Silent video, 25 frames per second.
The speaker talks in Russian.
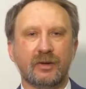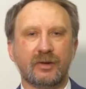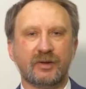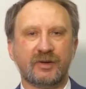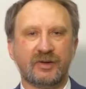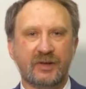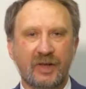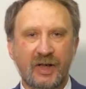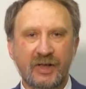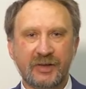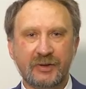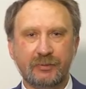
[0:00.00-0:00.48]

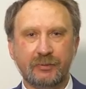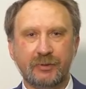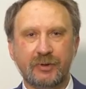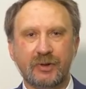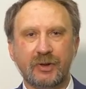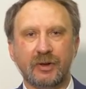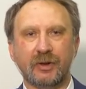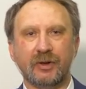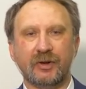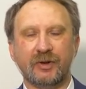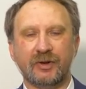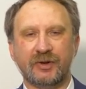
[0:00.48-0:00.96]

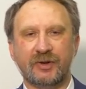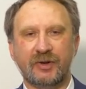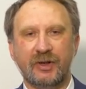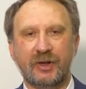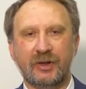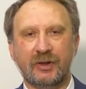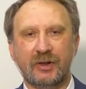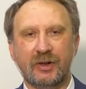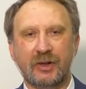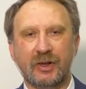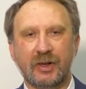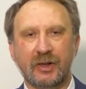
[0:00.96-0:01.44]
Здравствуйте,
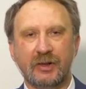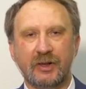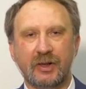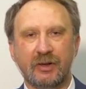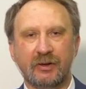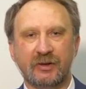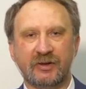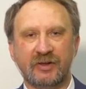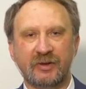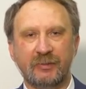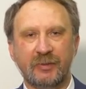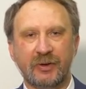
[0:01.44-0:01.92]
зрители
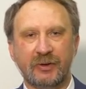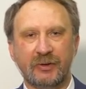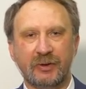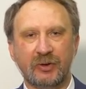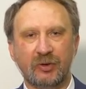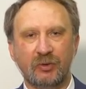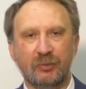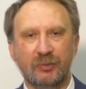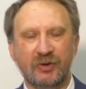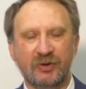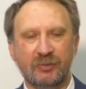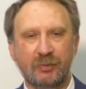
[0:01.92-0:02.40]
канала
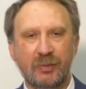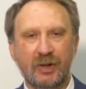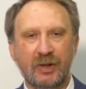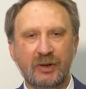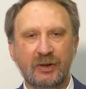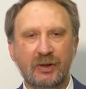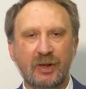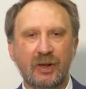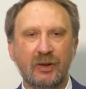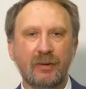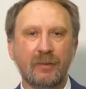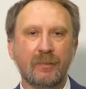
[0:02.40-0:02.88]
«Заметки
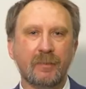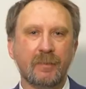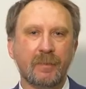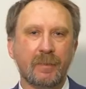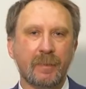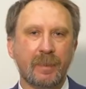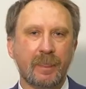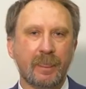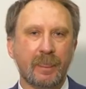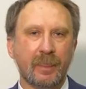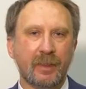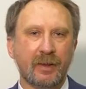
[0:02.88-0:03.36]
нумизмата».
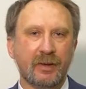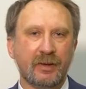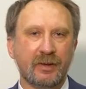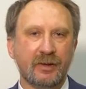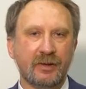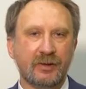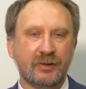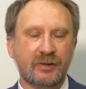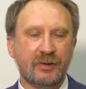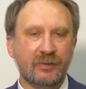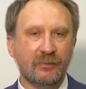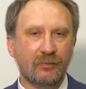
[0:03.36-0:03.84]

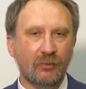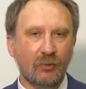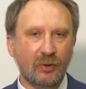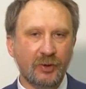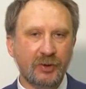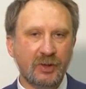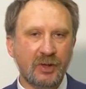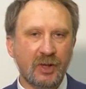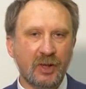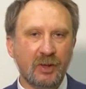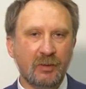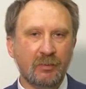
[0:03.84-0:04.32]

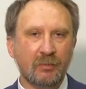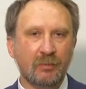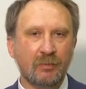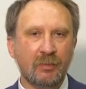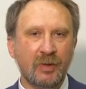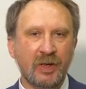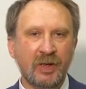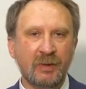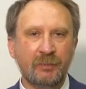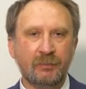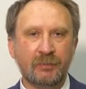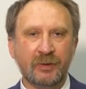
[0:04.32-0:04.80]
Сегодня
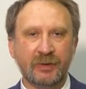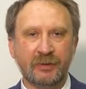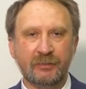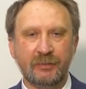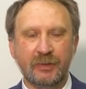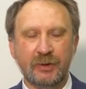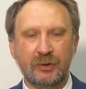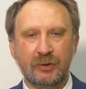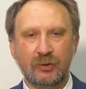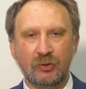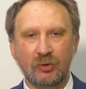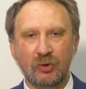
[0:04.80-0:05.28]
мы
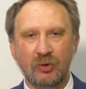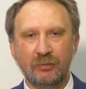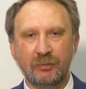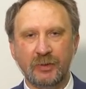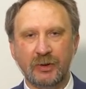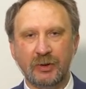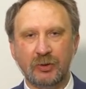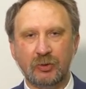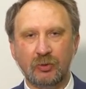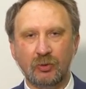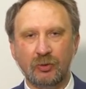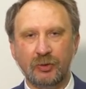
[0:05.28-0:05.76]

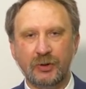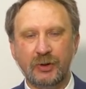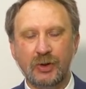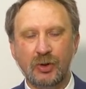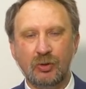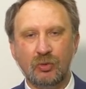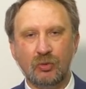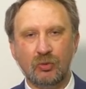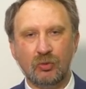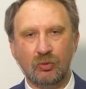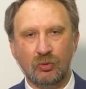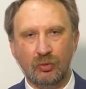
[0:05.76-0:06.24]
подведем
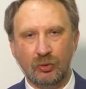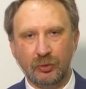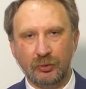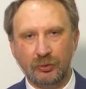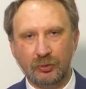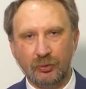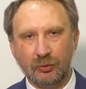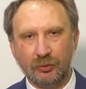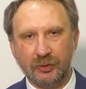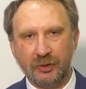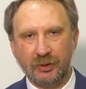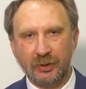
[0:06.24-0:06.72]
итоги
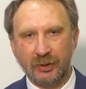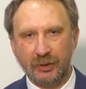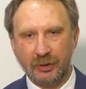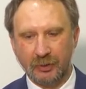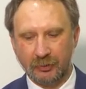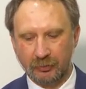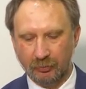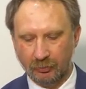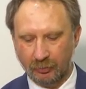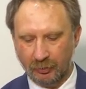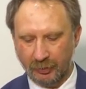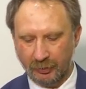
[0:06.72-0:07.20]
конкурса,
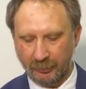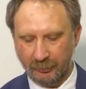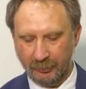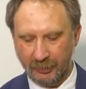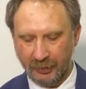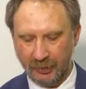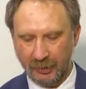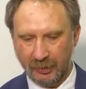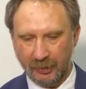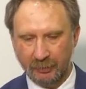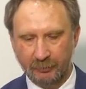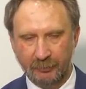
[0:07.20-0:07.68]

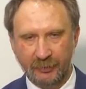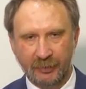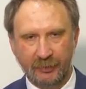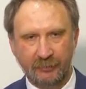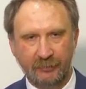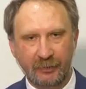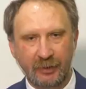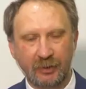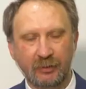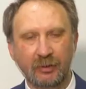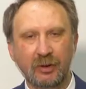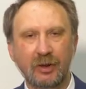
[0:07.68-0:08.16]
который я
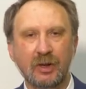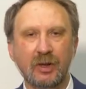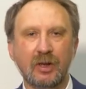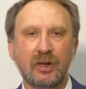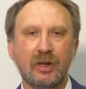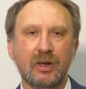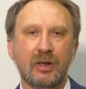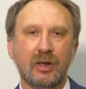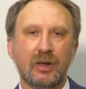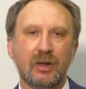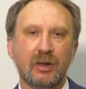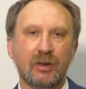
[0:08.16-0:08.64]
объявил
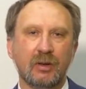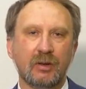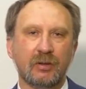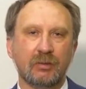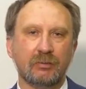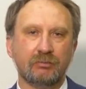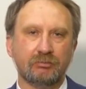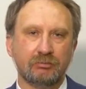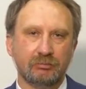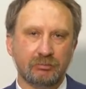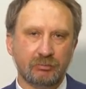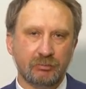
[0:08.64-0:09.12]

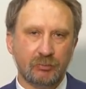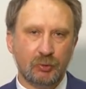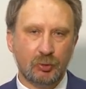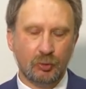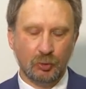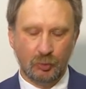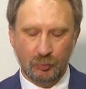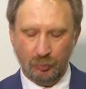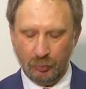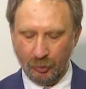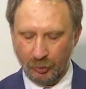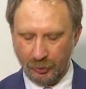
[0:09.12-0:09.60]

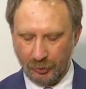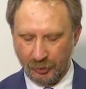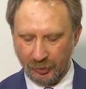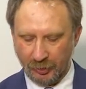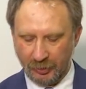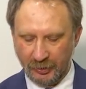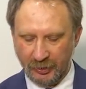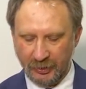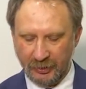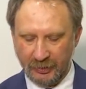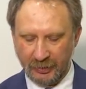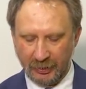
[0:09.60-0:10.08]
чуть
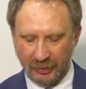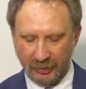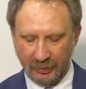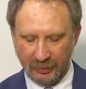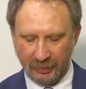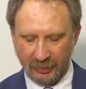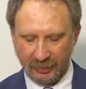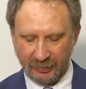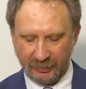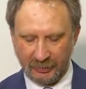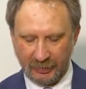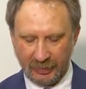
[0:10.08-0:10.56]
больше недели
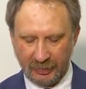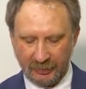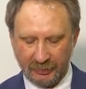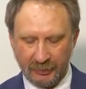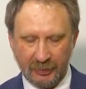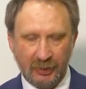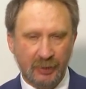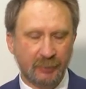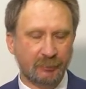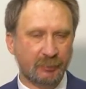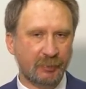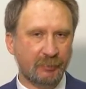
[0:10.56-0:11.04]
назад.
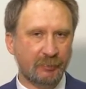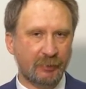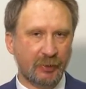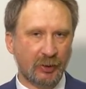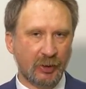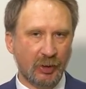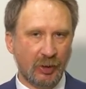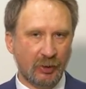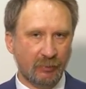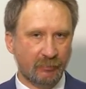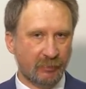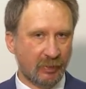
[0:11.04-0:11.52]
И
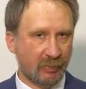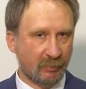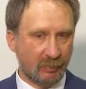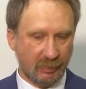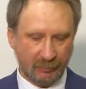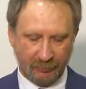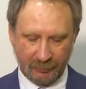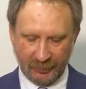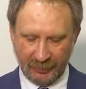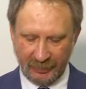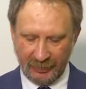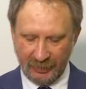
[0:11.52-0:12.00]
напоминаю вам
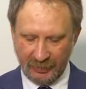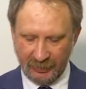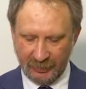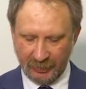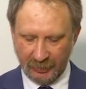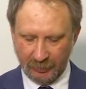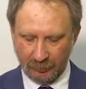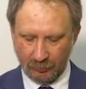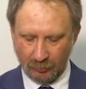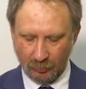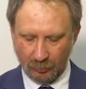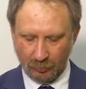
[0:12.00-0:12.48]
о
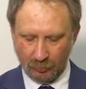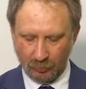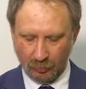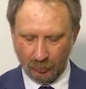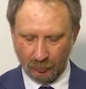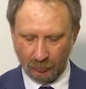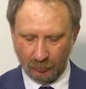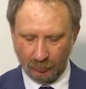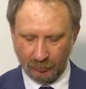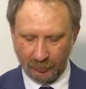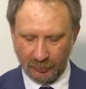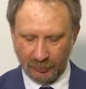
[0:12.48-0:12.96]
призе этого
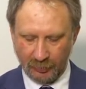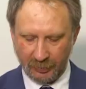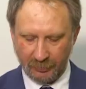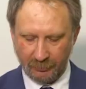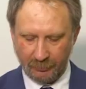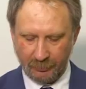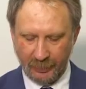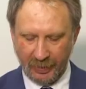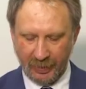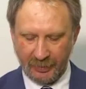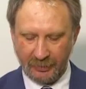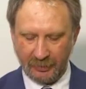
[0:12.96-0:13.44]
конкурса
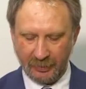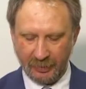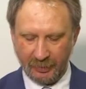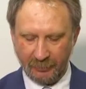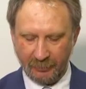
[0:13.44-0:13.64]
5